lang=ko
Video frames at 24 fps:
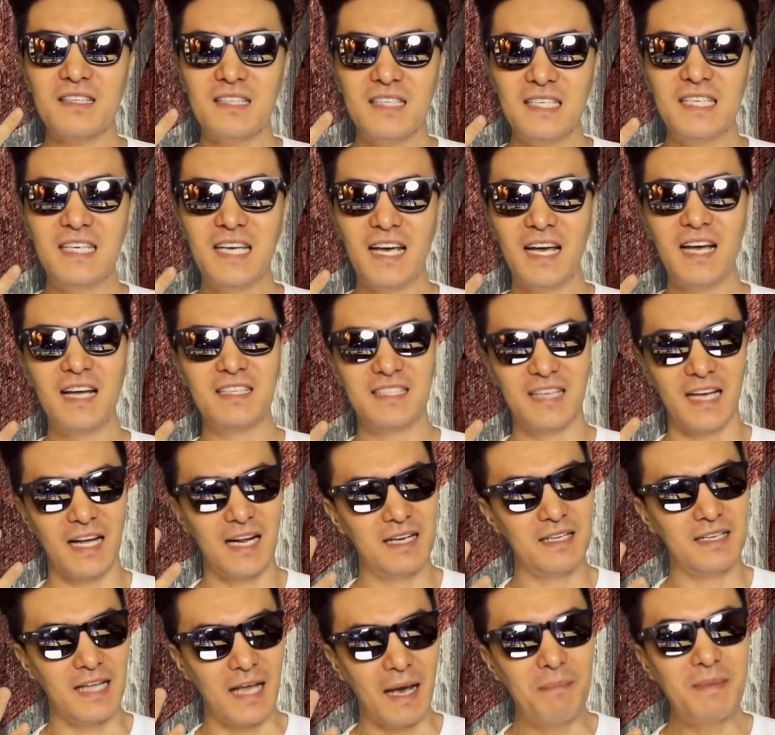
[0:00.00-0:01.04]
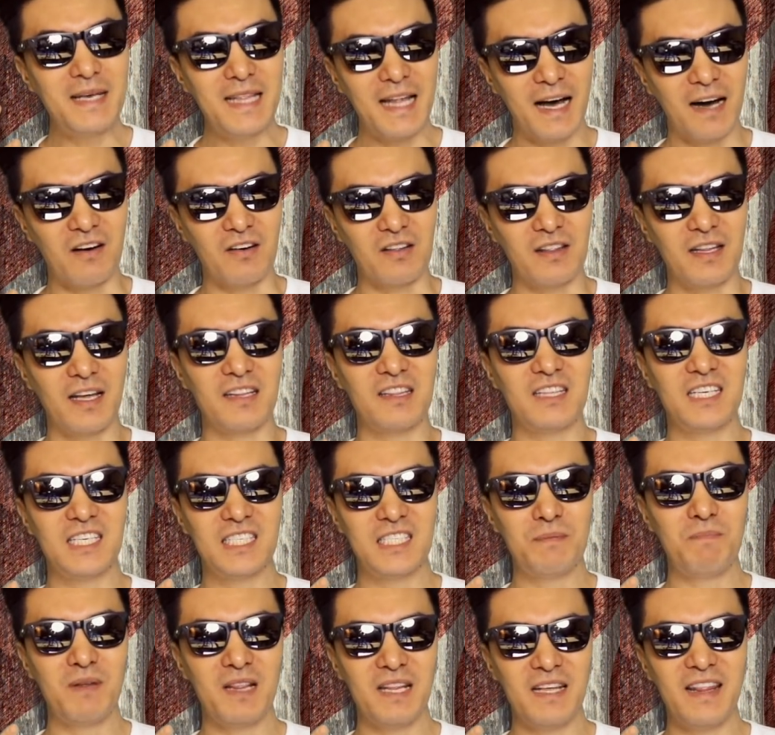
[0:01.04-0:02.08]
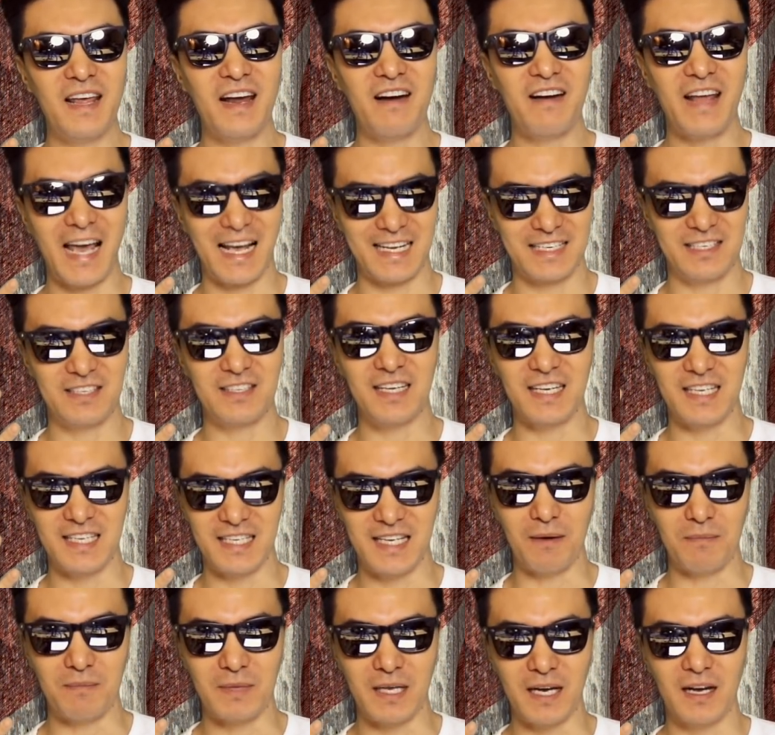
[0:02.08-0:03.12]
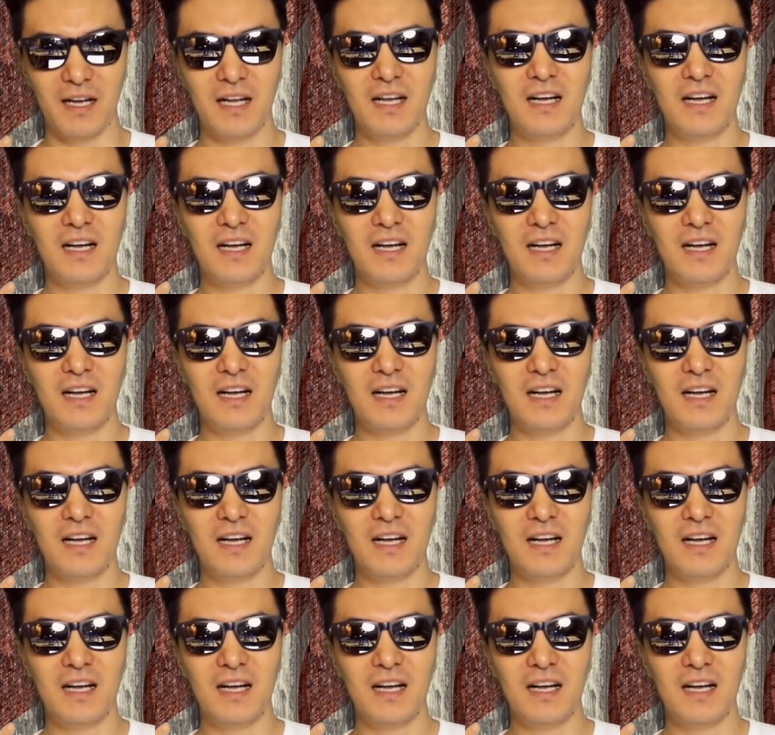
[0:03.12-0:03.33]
이게 제일 예민한 건데 디스플리네리 액션이 있냐 없냐